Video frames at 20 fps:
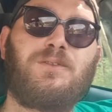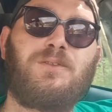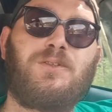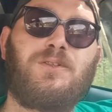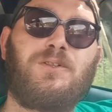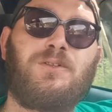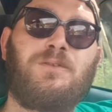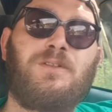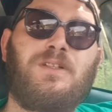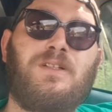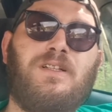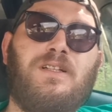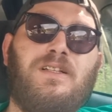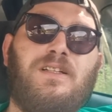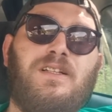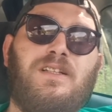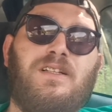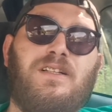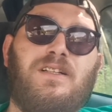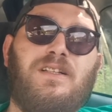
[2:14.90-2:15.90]
Voilà.
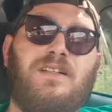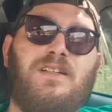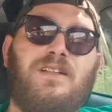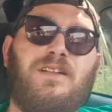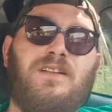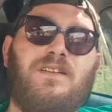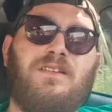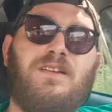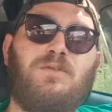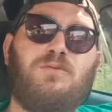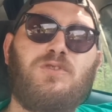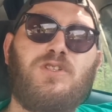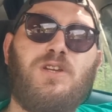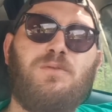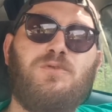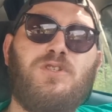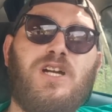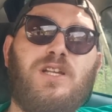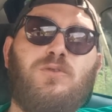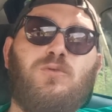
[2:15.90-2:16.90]
Ah, vous
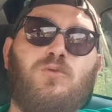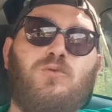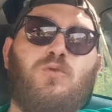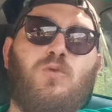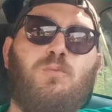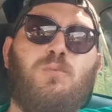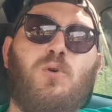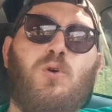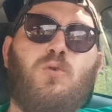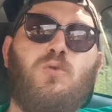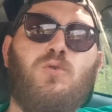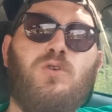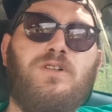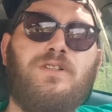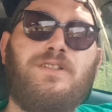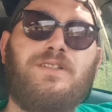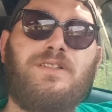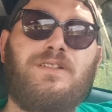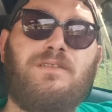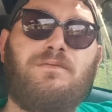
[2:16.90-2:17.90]
allez me dire, tonton, pourquoi
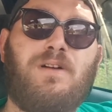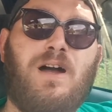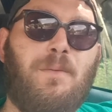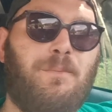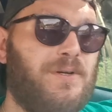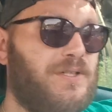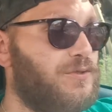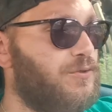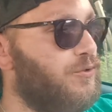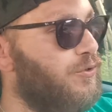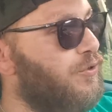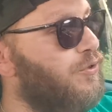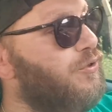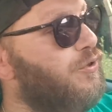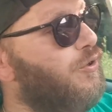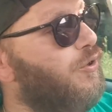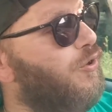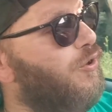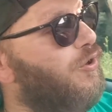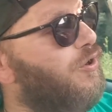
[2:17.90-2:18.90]
Ah parce que
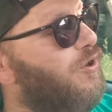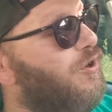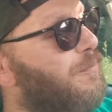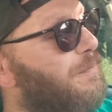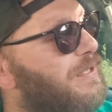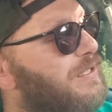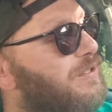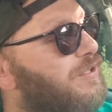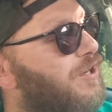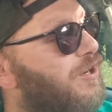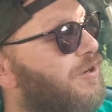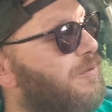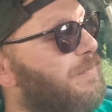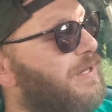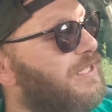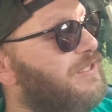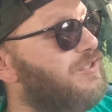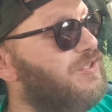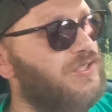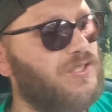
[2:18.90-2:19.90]
euh, maintenant,
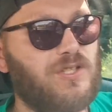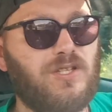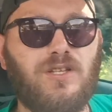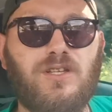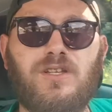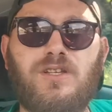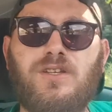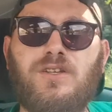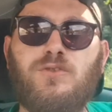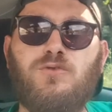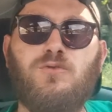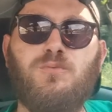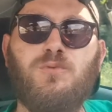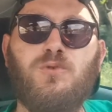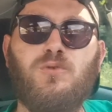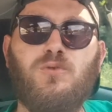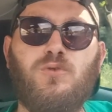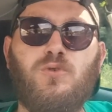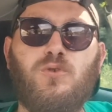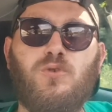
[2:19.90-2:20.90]
bah s'il y a du
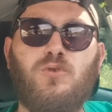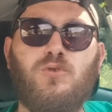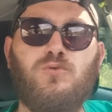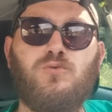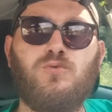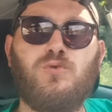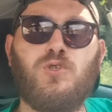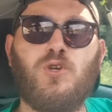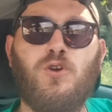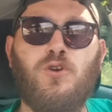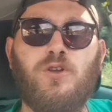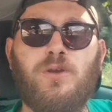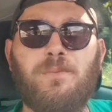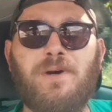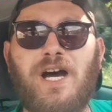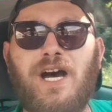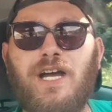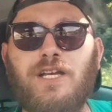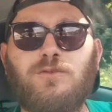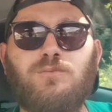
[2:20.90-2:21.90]
boulot tout seul, et eh
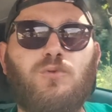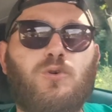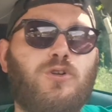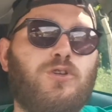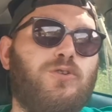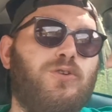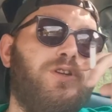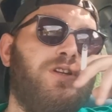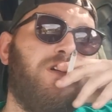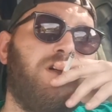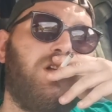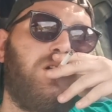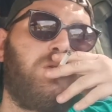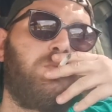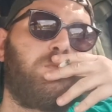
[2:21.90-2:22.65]
bah je pourrais y aller.